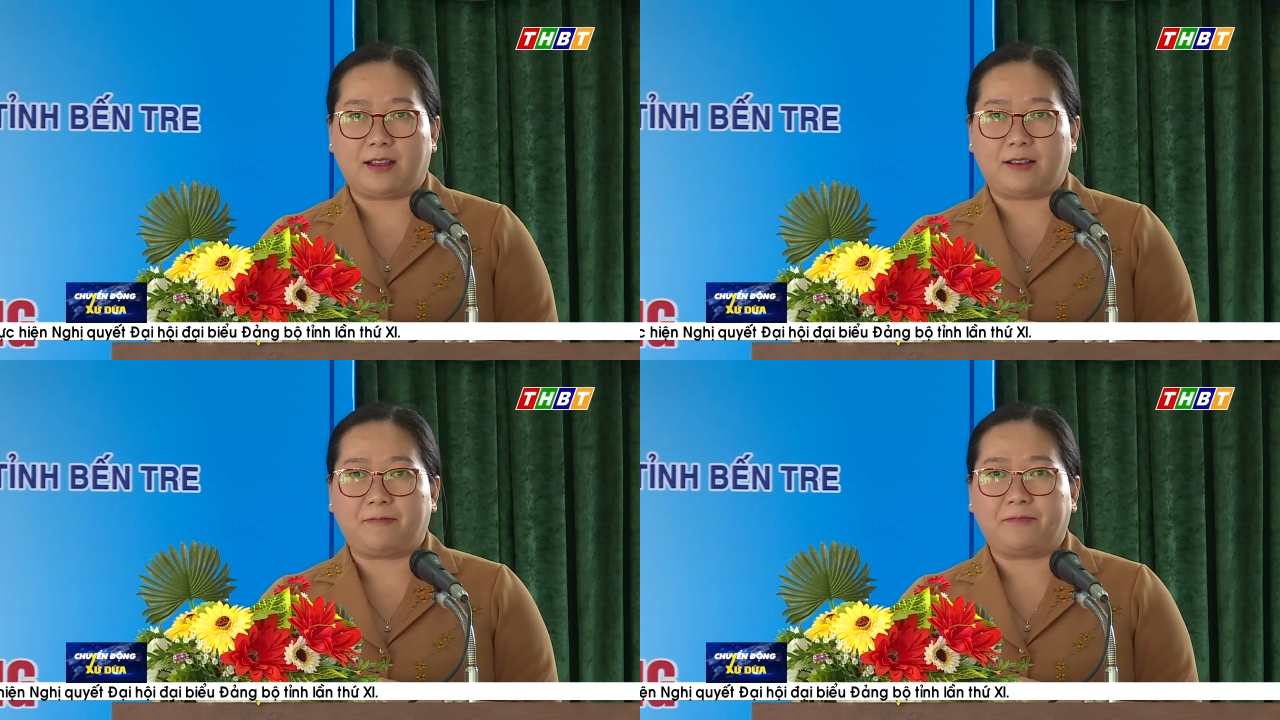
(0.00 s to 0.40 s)

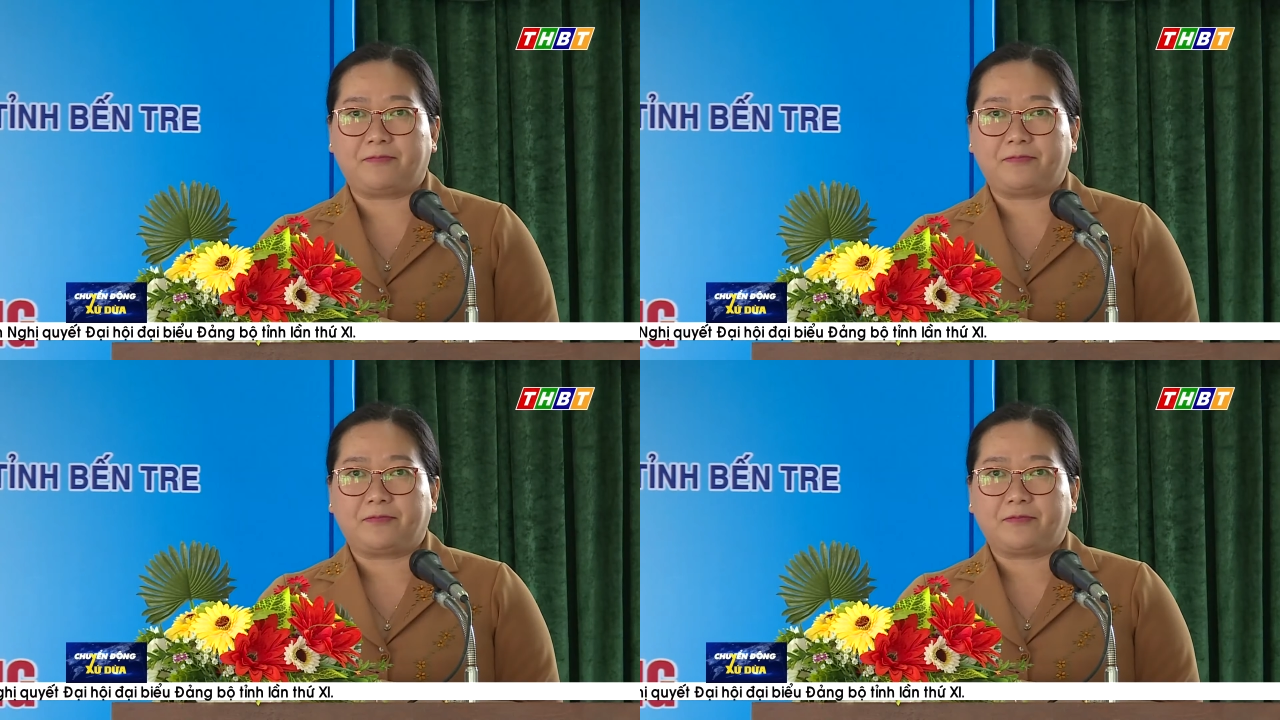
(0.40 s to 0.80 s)
ưu tiên
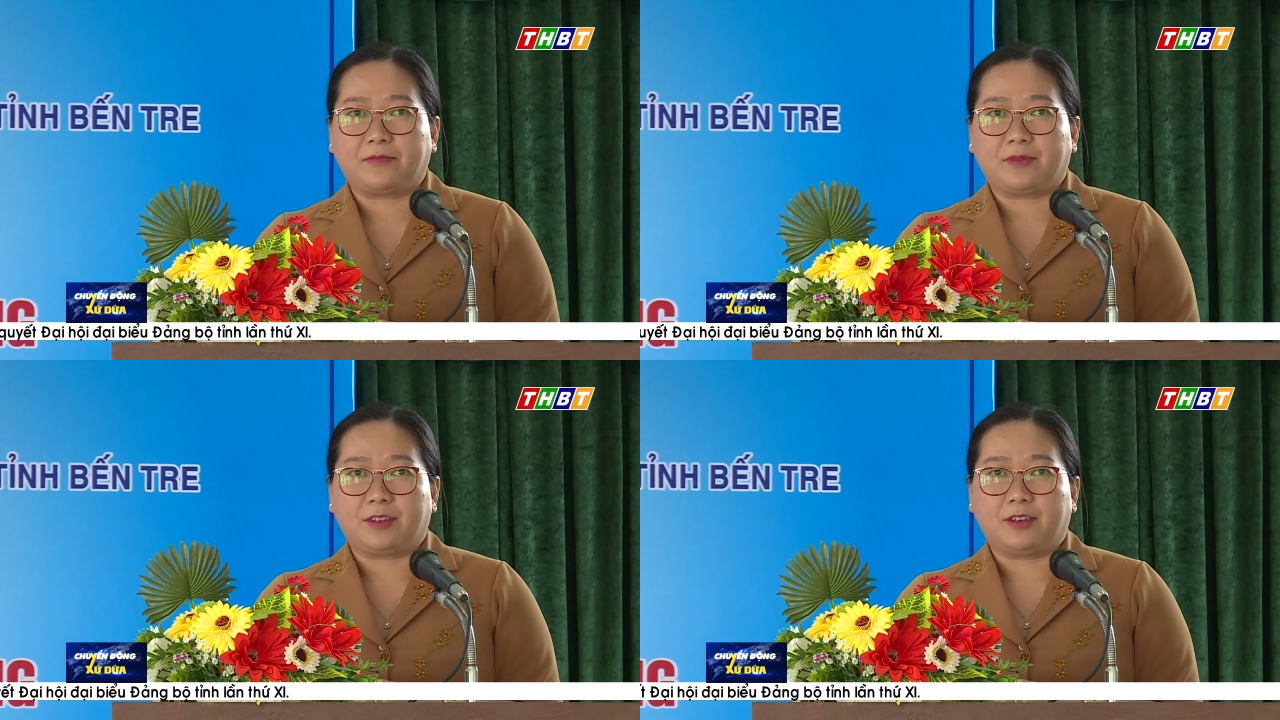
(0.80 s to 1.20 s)
dùng hàng
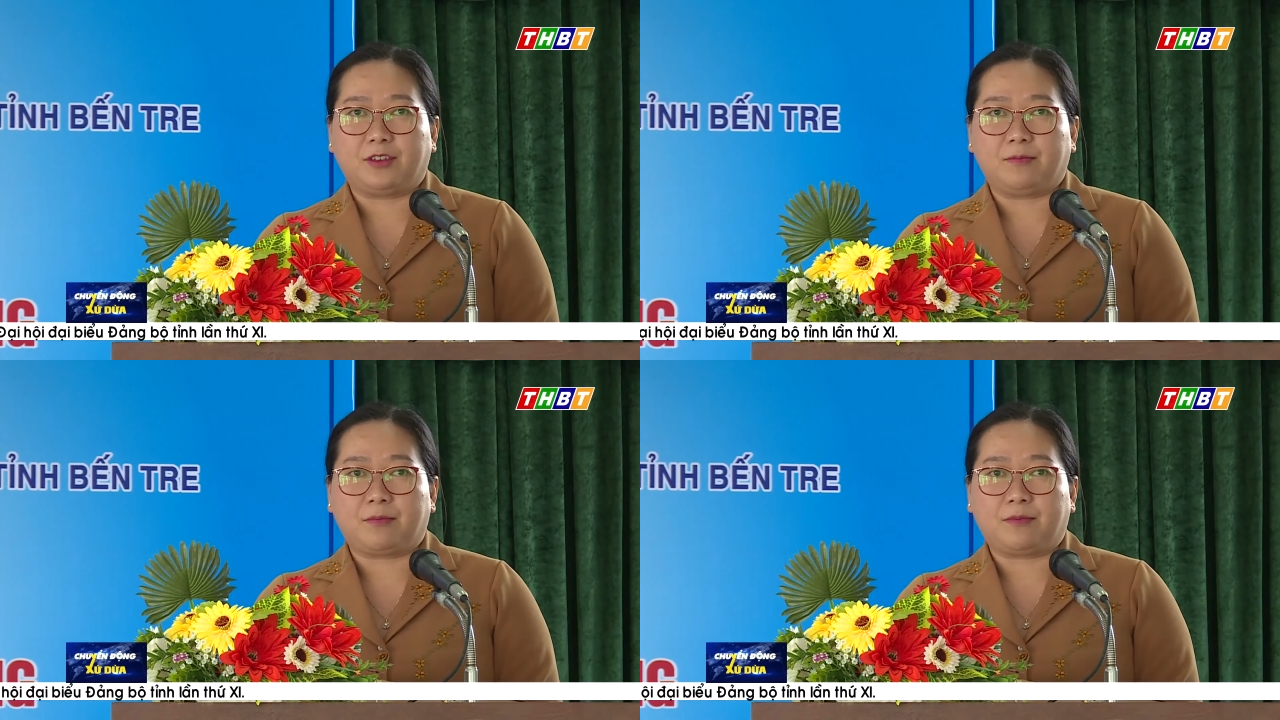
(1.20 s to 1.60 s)
Việt Nam
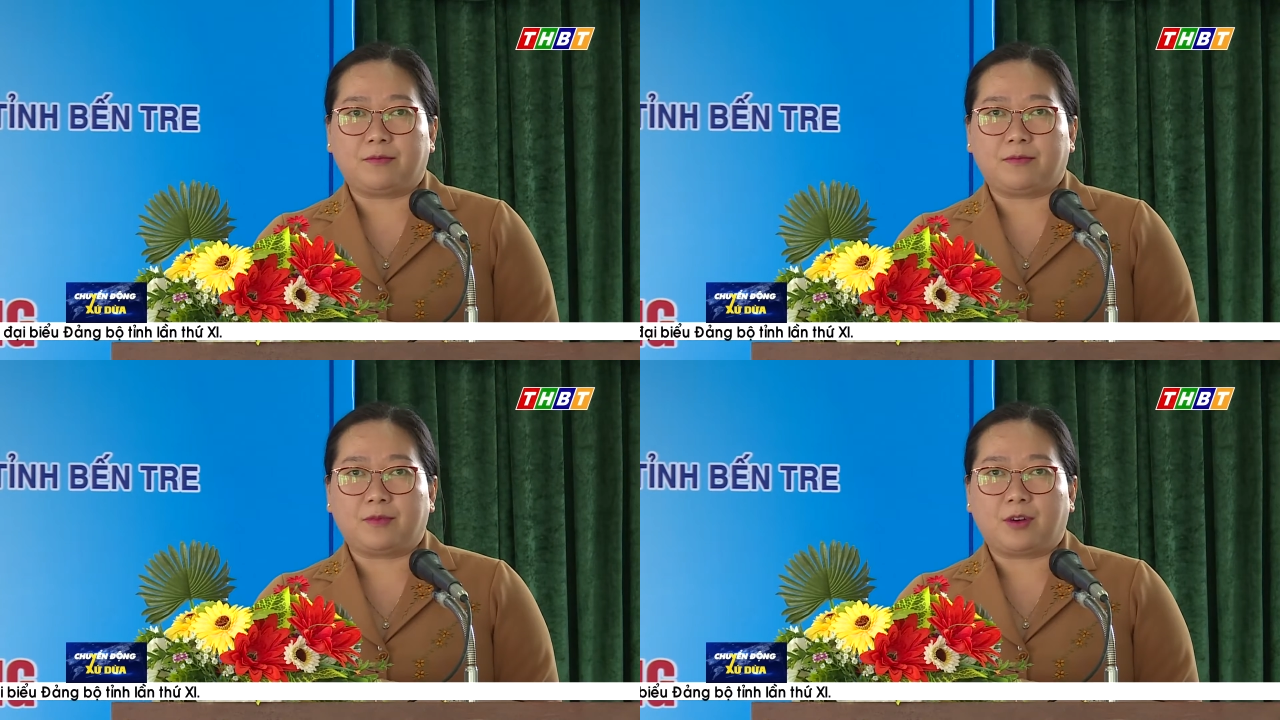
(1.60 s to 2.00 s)
trong tình
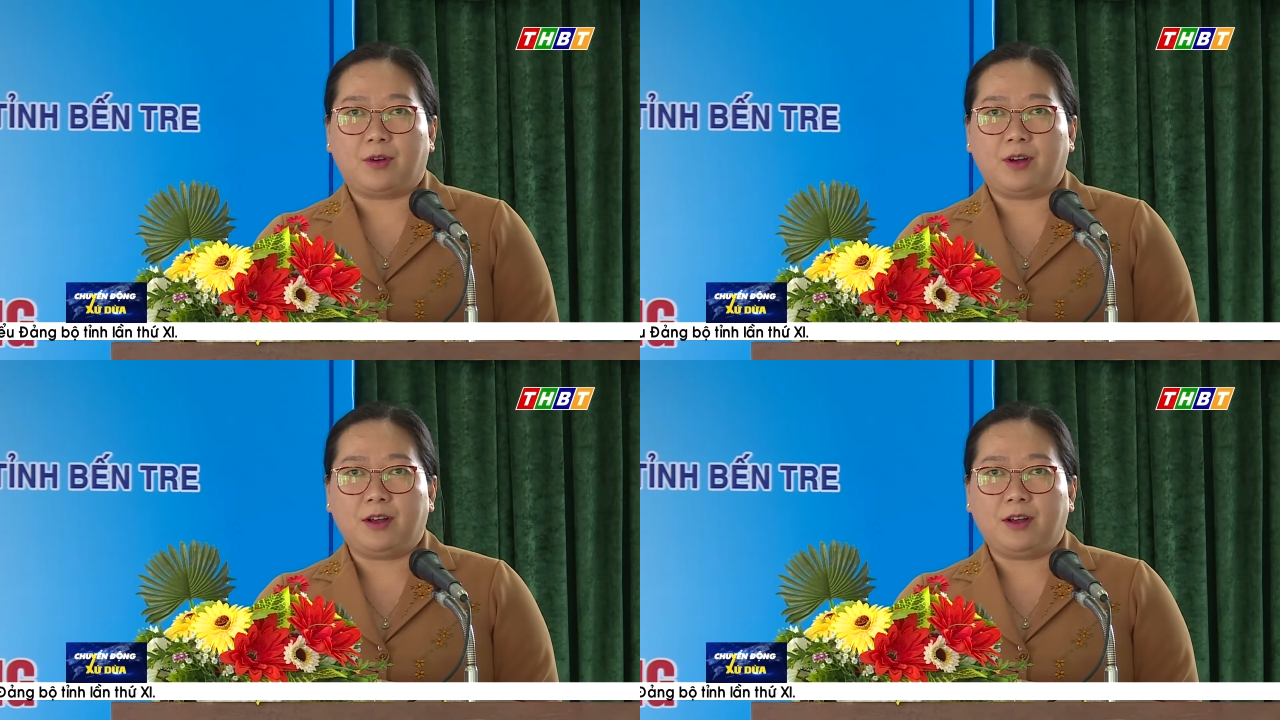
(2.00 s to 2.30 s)
hình mới.